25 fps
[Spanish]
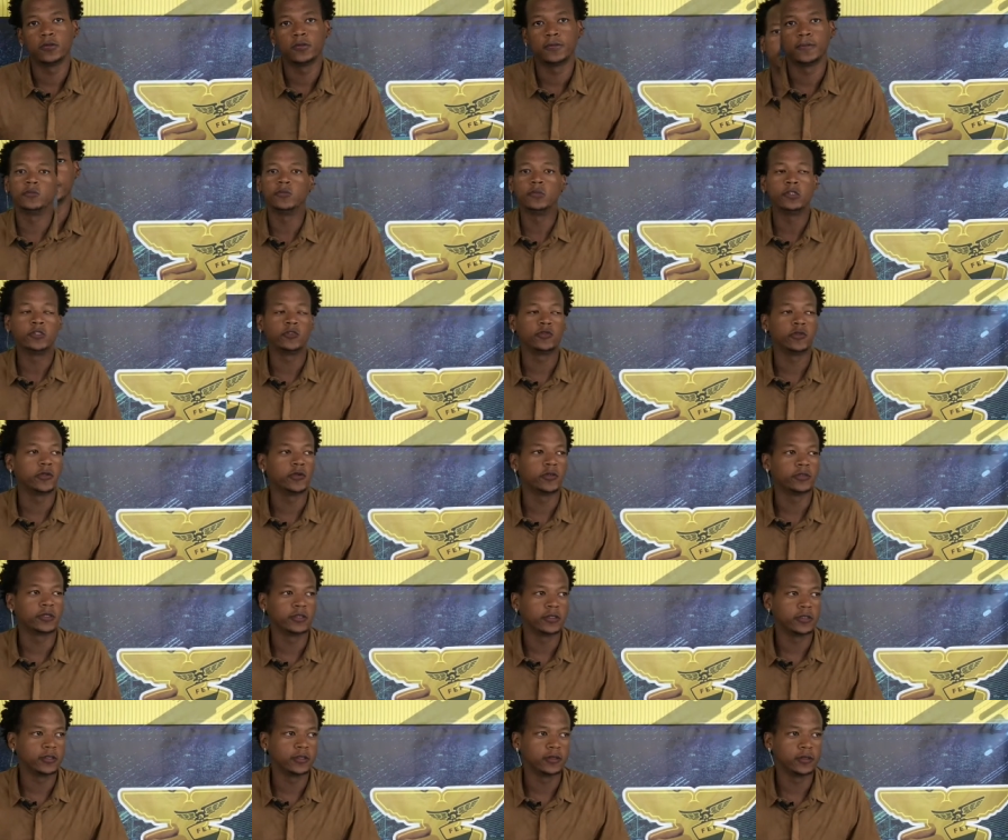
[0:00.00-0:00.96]
Mis,
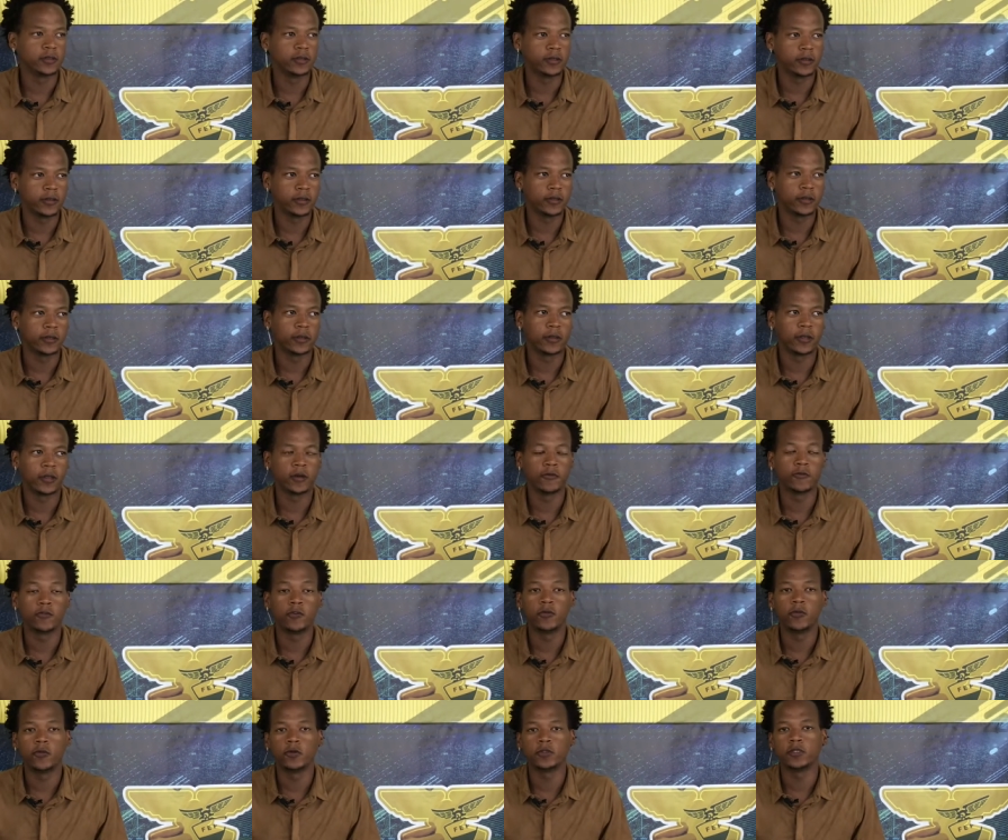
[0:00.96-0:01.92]
sueños en el
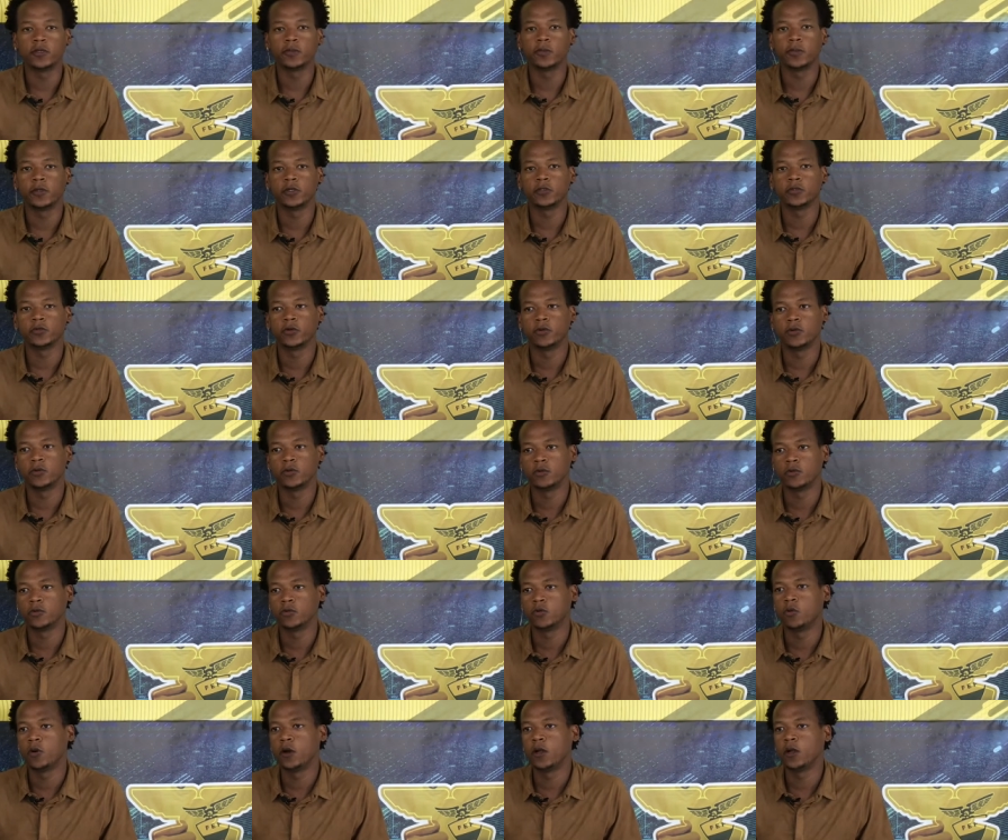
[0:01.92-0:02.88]
fútbol siempre son
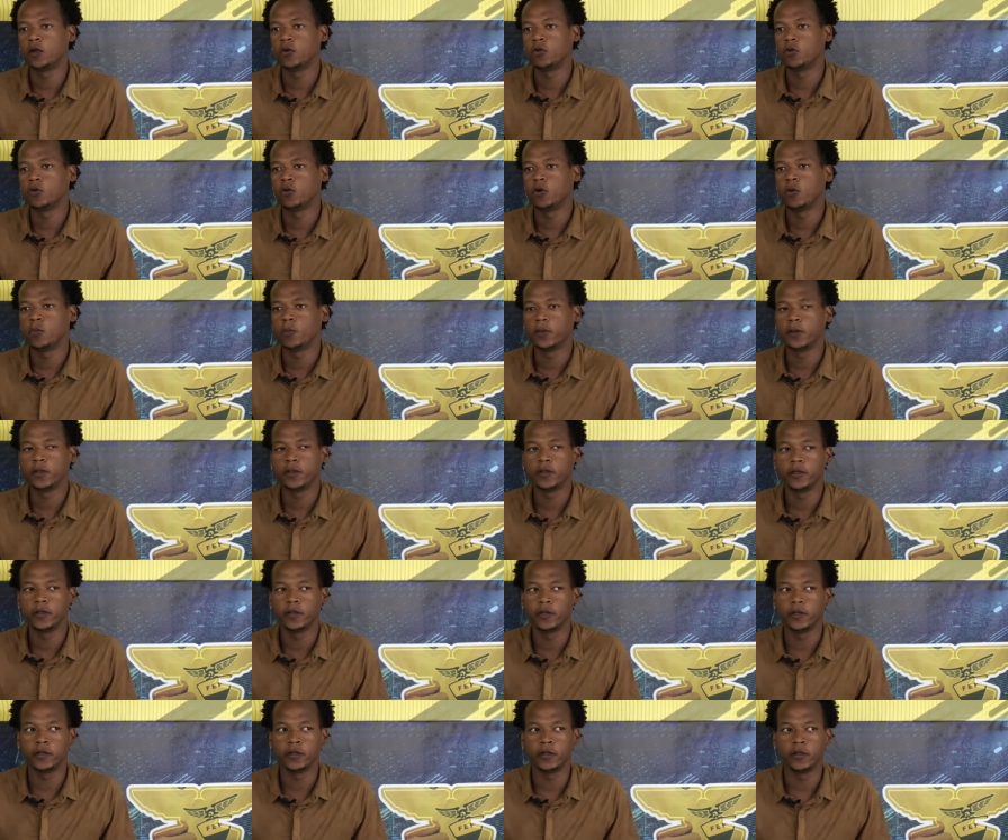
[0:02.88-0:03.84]
jugar en Europa
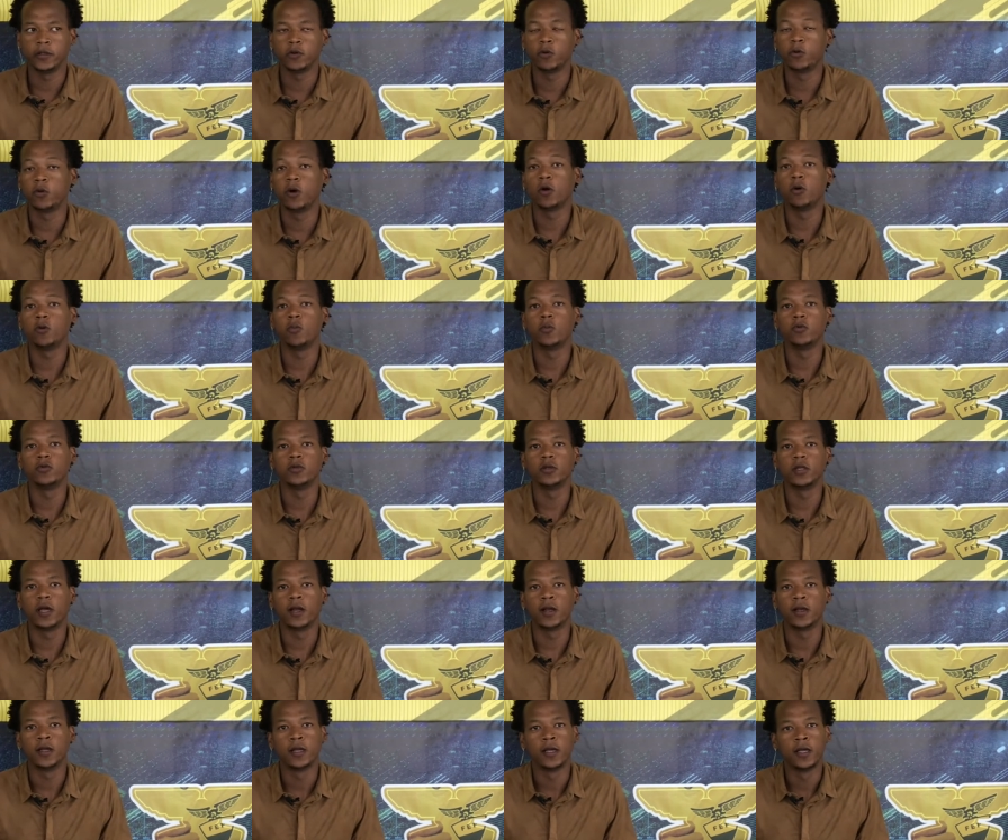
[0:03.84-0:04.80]
y jugar un
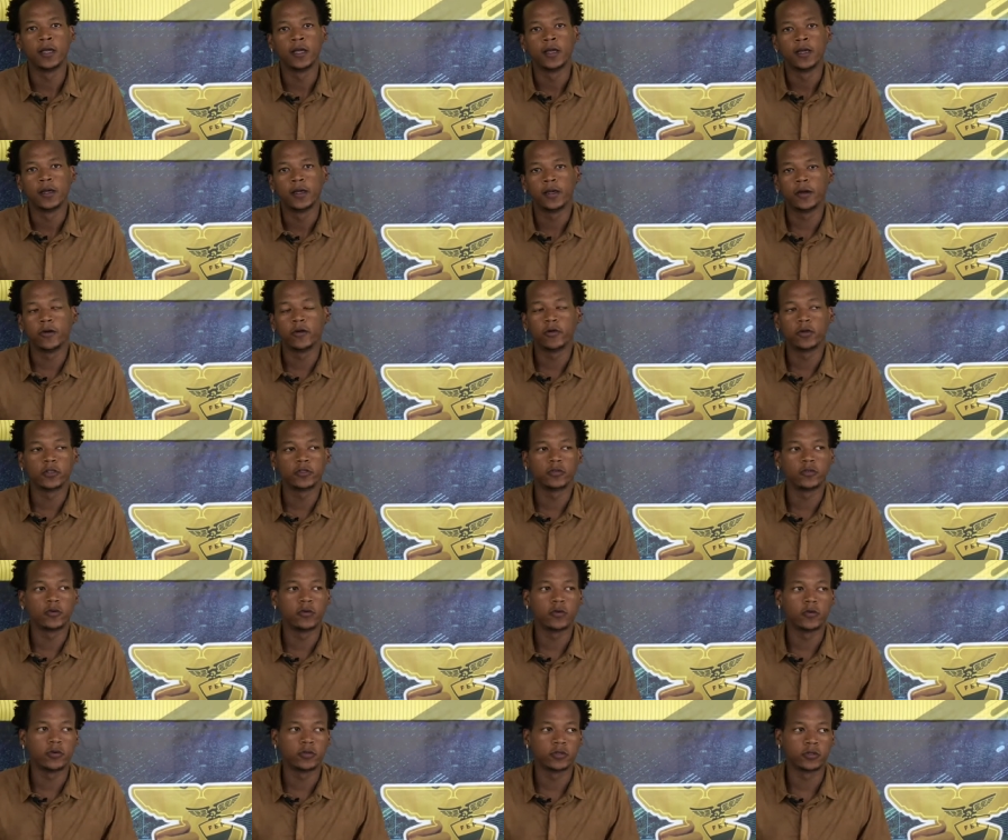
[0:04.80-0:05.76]
mundial creo que
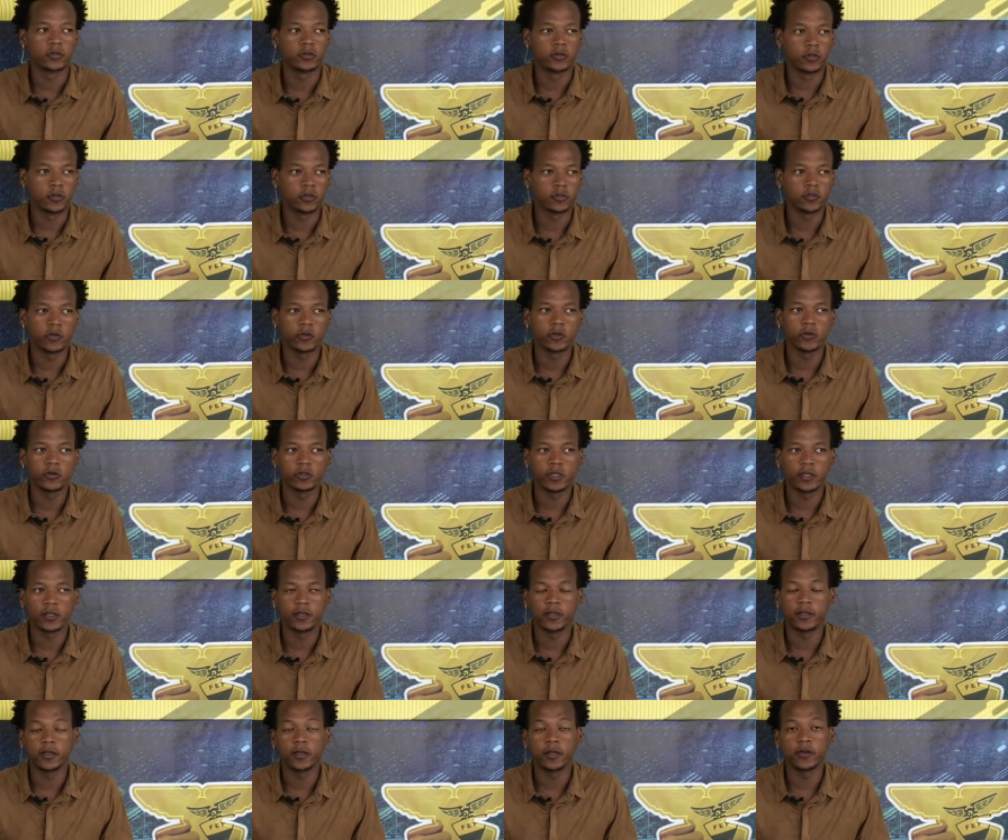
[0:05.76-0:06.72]
son los, sueños
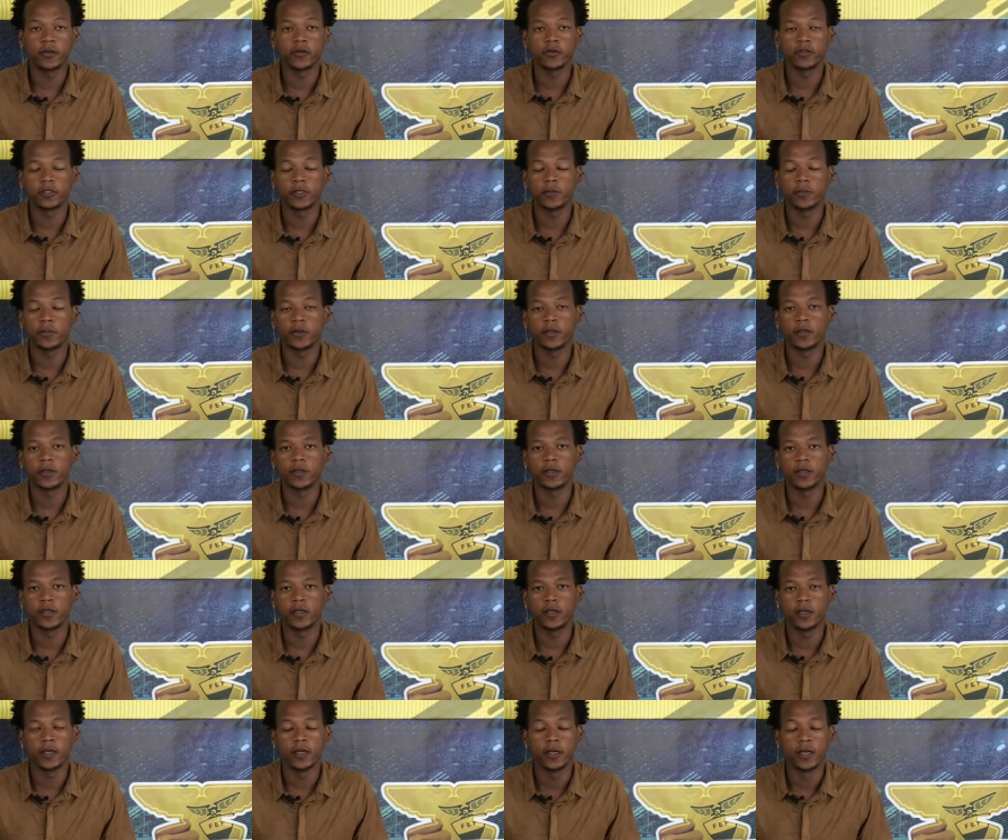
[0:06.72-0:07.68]
que he tenido siempre
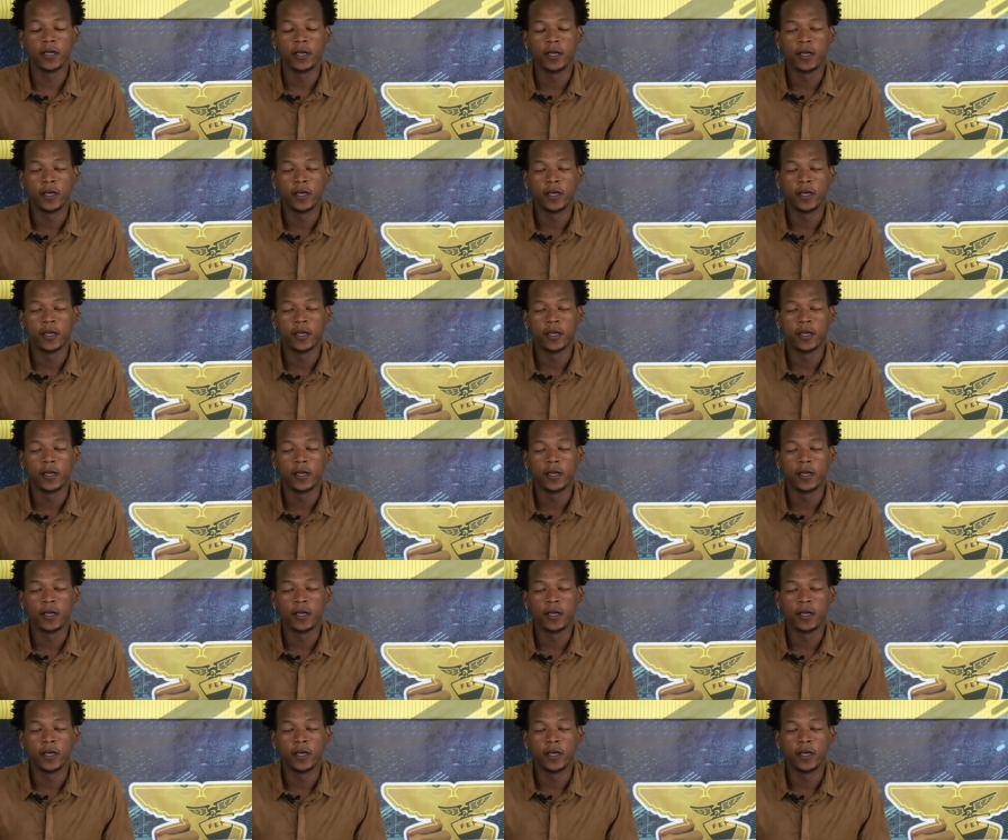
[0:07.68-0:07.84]
de,